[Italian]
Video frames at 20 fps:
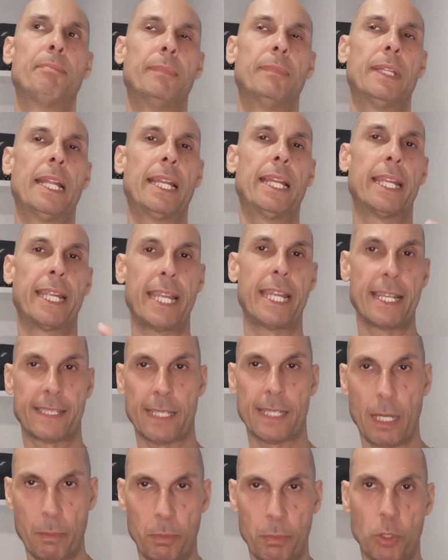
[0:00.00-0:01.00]

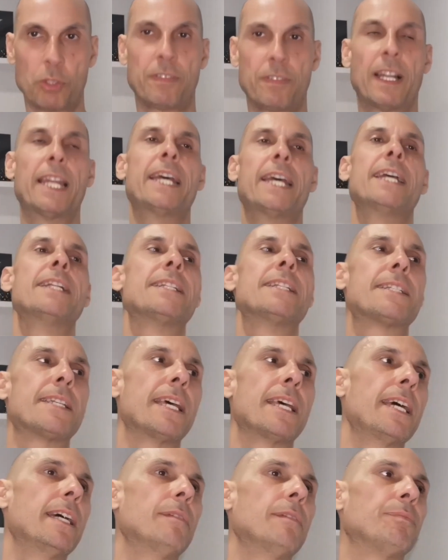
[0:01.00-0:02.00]
nell'inchiesta del
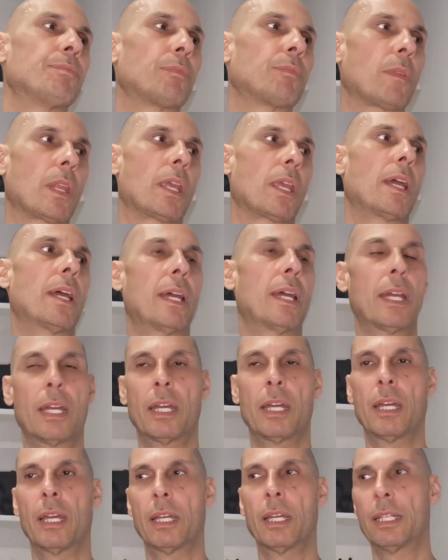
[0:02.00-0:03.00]
plusvalenze
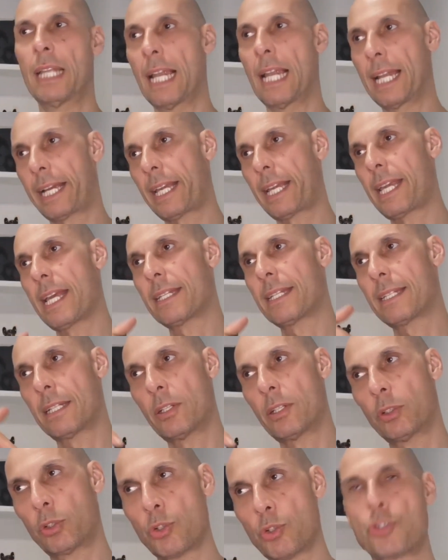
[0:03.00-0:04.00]
eh, dalla richiesta
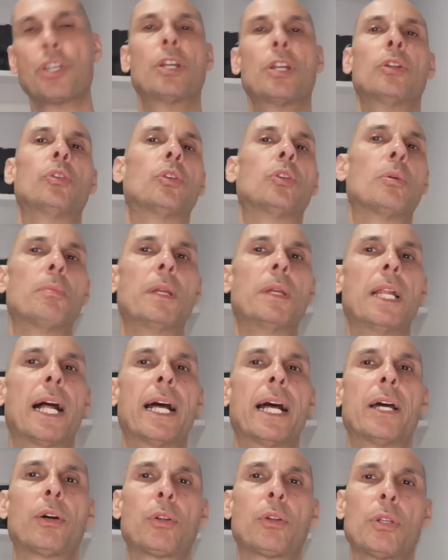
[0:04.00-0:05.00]
di
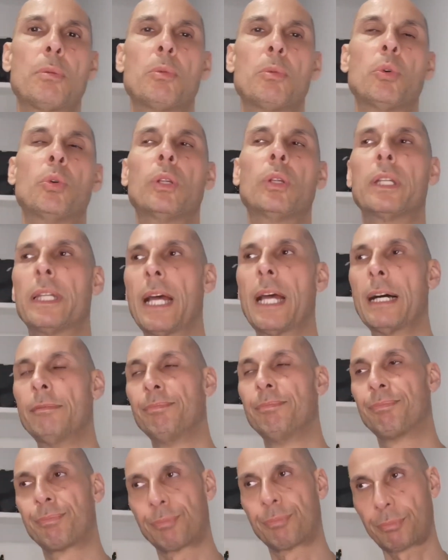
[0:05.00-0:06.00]
800.000 euro di
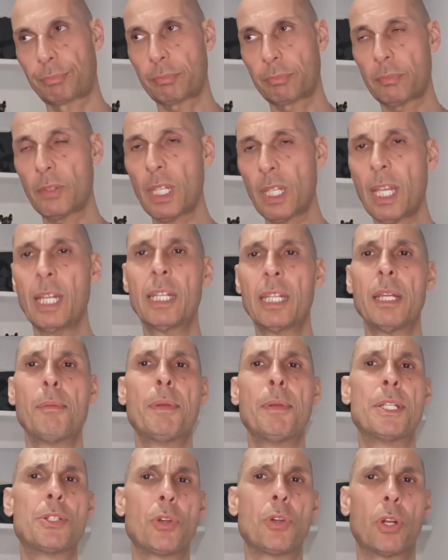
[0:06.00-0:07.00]
multa,
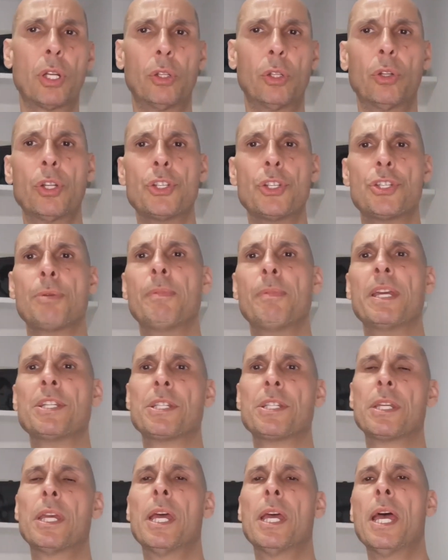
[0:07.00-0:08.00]
l'inibizione di 12
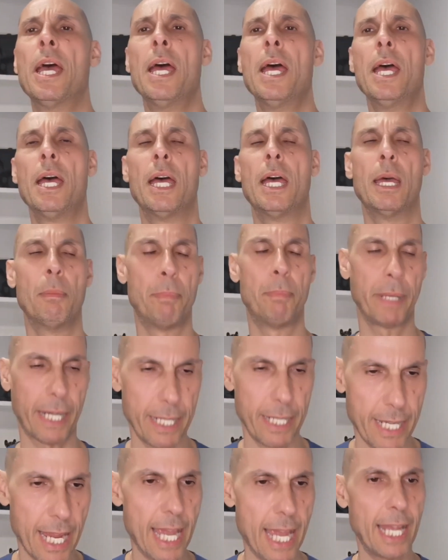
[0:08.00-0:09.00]
mesi eh, per
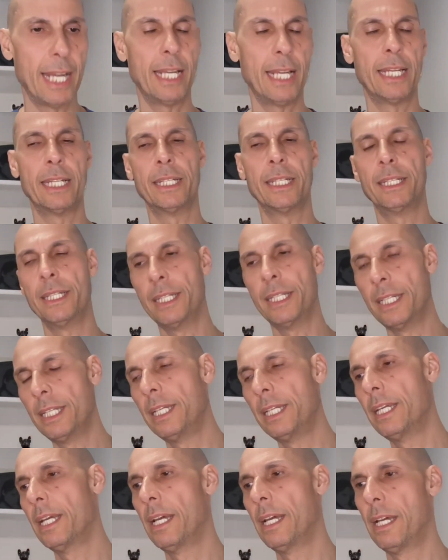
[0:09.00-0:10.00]
Agnelli,
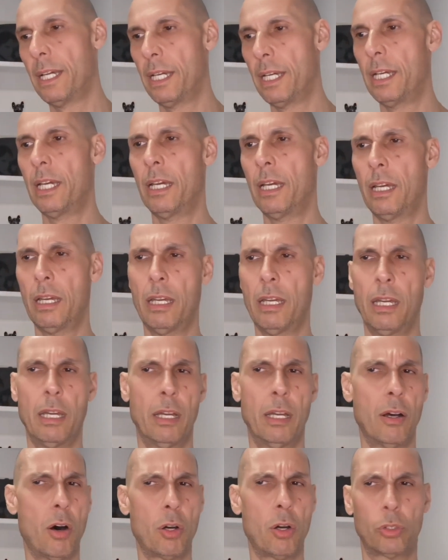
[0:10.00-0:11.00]
di
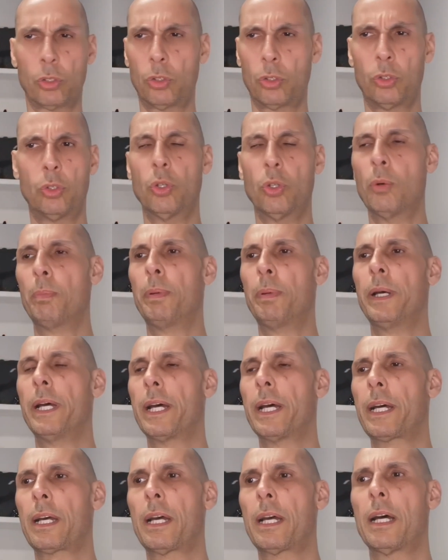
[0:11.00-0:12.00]
eh, 8
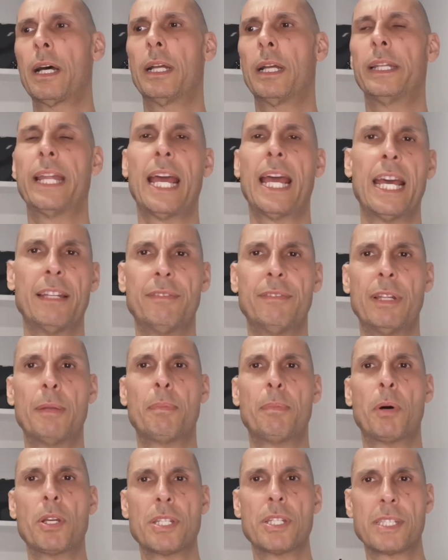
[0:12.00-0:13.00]
per Ned,
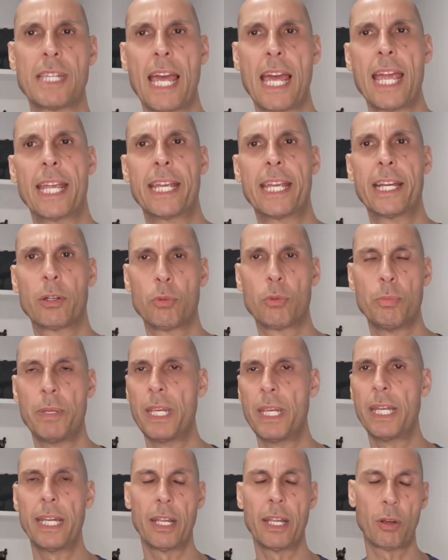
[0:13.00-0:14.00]
poi 6
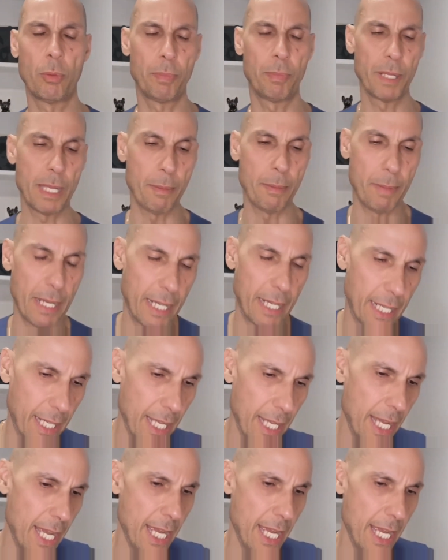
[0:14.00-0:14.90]
Cherubini e compagnia bella,